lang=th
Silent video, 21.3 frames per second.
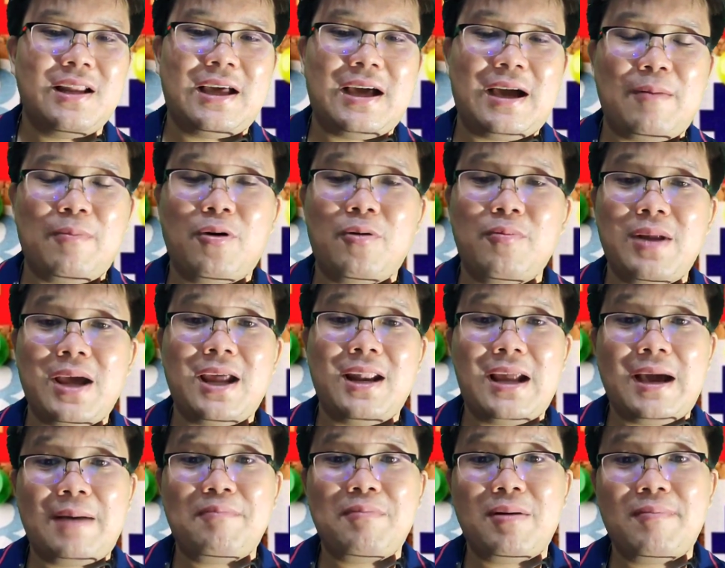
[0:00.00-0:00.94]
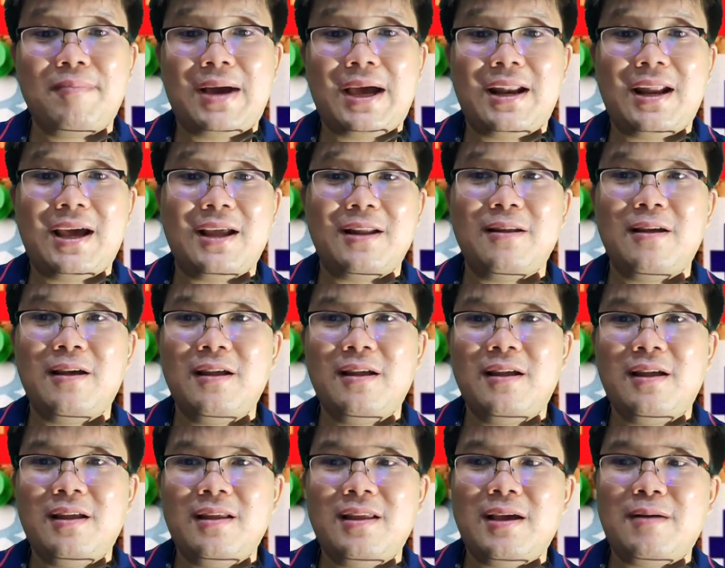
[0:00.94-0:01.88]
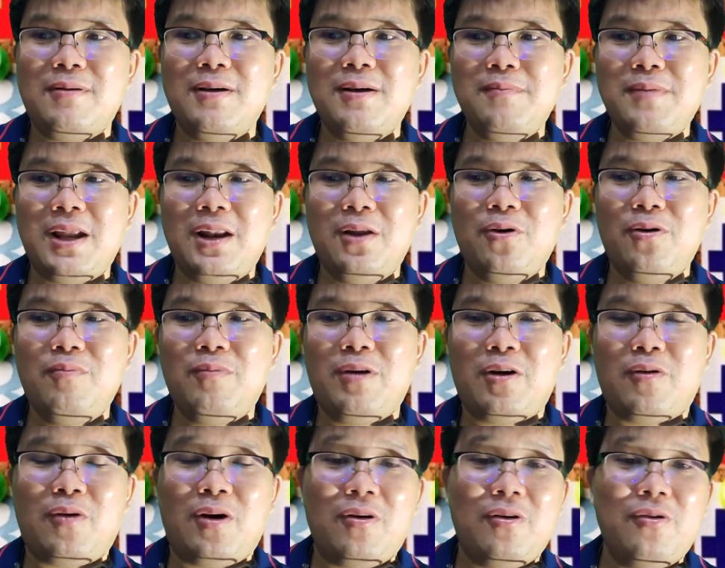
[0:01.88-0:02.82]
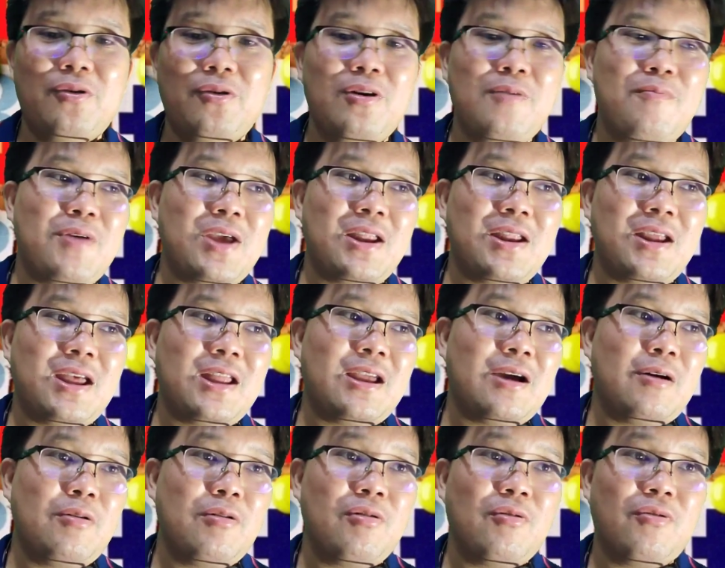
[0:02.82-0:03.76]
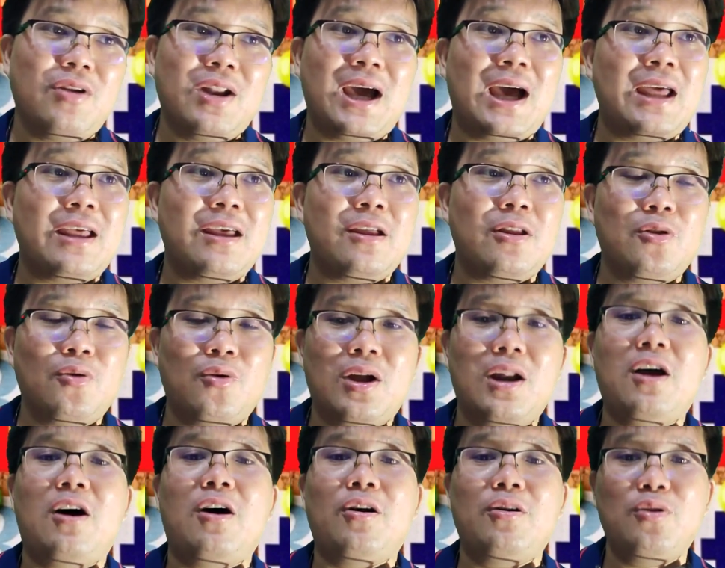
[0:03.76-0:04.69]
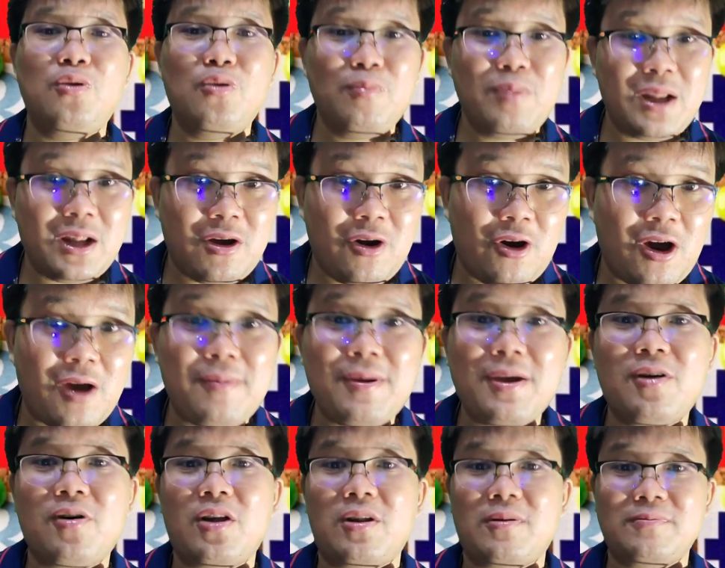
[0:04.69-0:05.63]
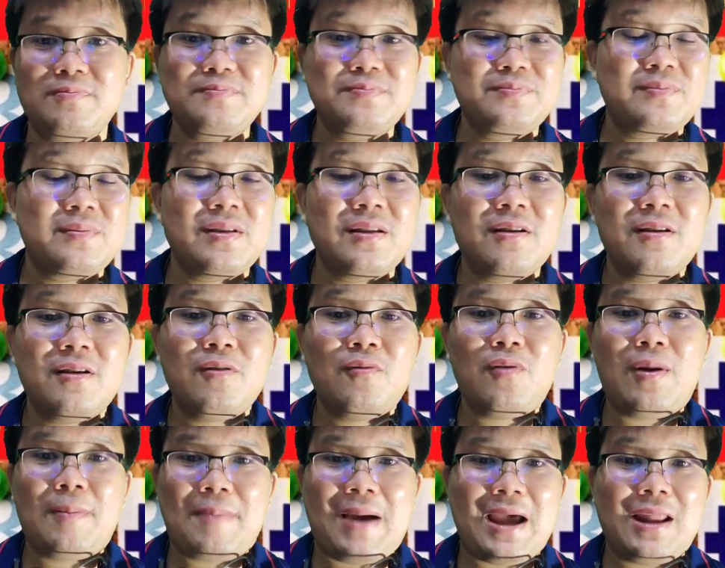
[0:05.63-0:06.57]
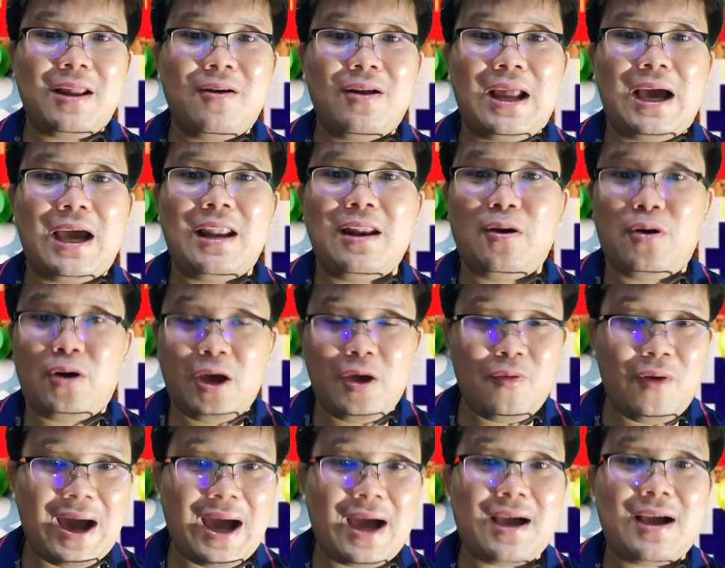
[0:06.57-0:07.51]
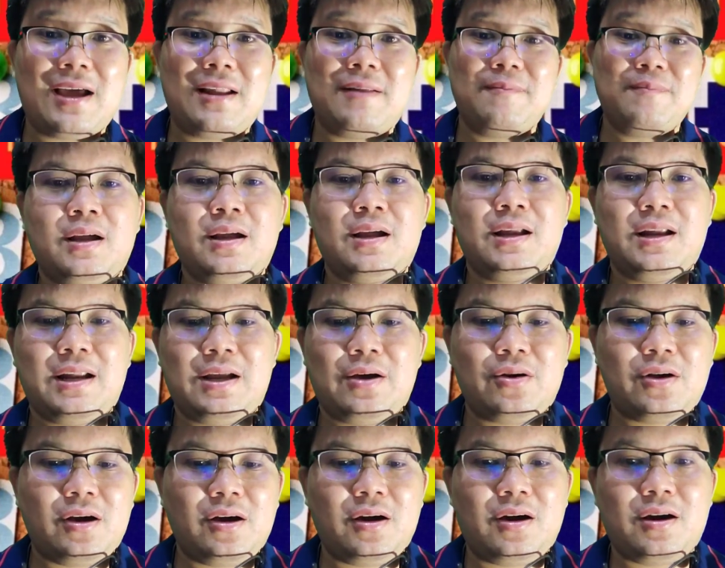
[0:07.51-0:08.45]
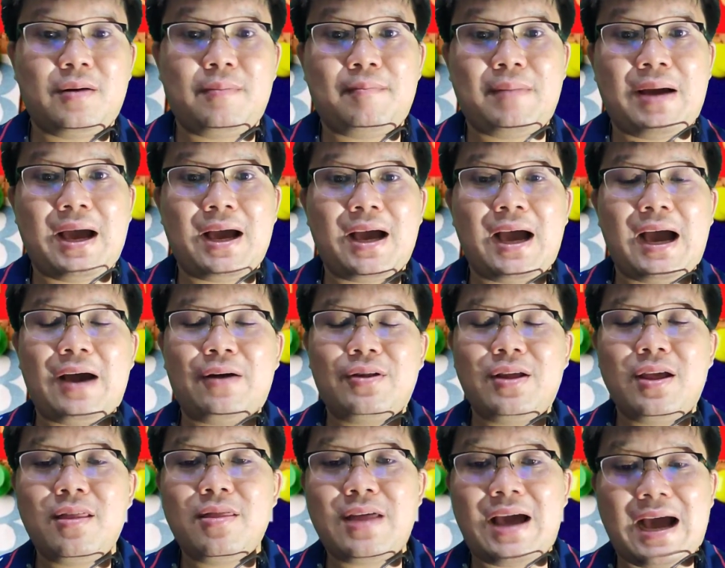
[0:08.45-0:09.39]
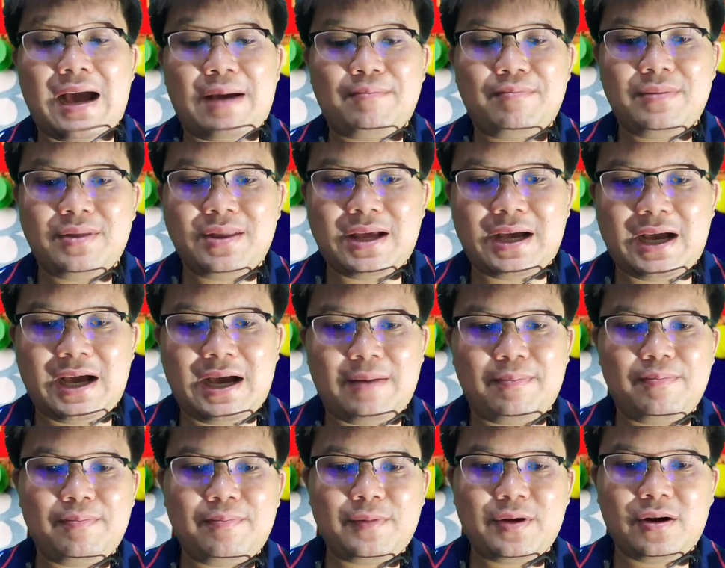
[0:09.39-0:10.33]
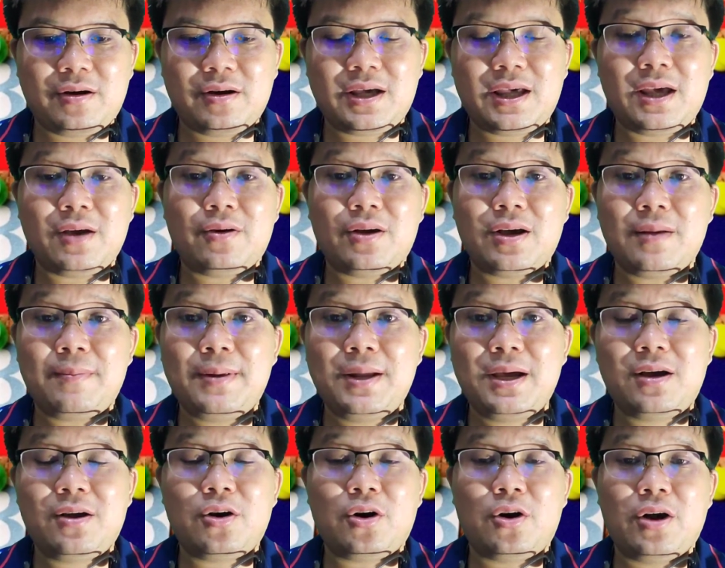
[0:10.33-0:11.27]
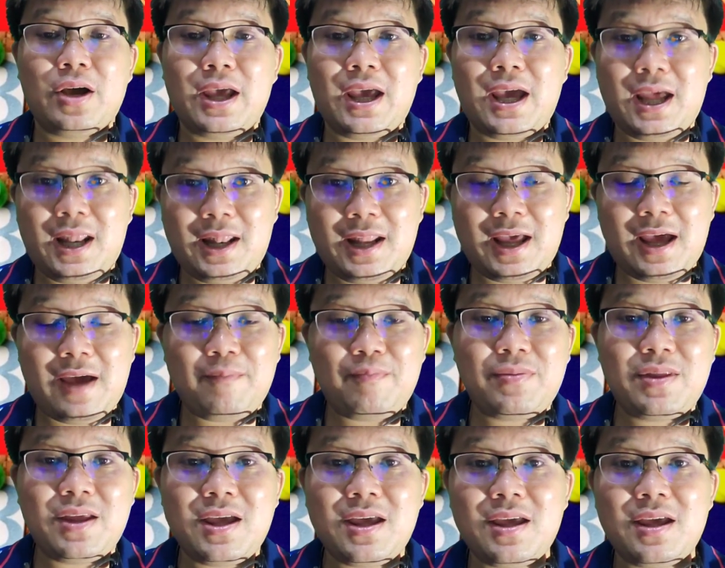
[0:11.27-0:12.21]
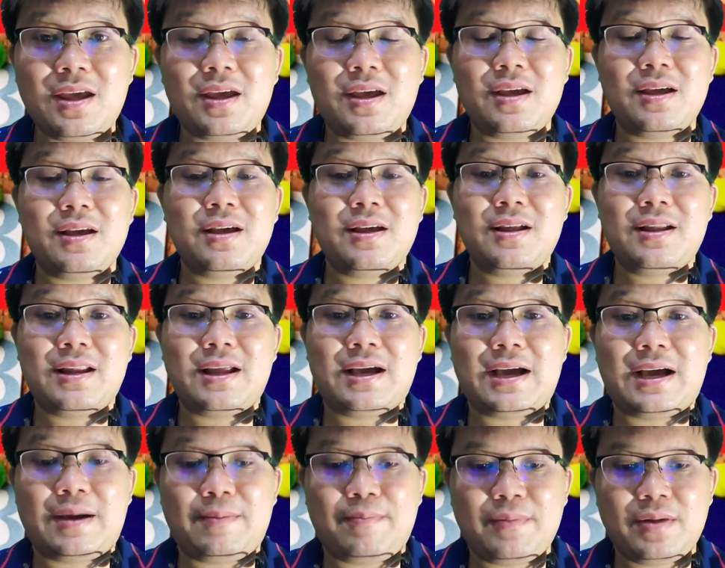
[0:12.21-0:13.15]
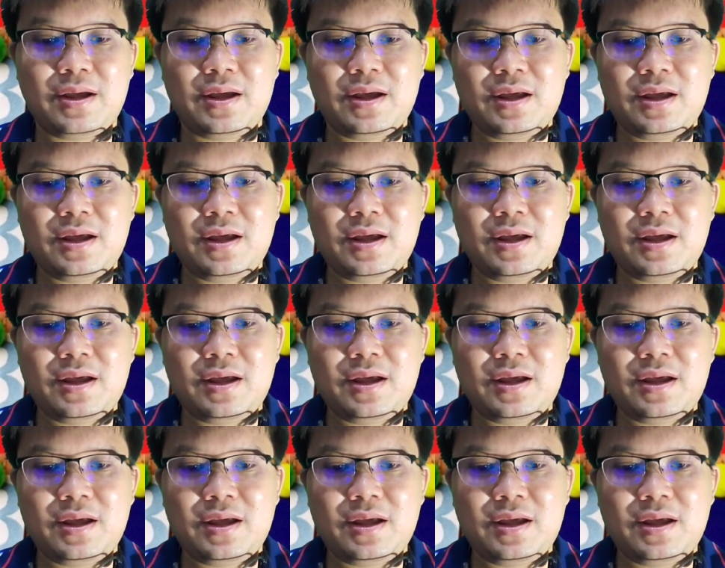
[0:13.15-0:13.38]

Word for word: นะครับผมแนะนำประมาณนั้นอย่าเพิ่งไปลุ้นบอกว่าโอ้ยปีนี้จะสูญหายกี่ตัวลองดูบิตคอยไปก่อนว่าไปเท่าไหร่เราค่อยว่ากันแล้วก็มาข่าวที่สามนะครับก็เกี่ยวกับเรื่องของ เอ็น เอฟ ที นะครับ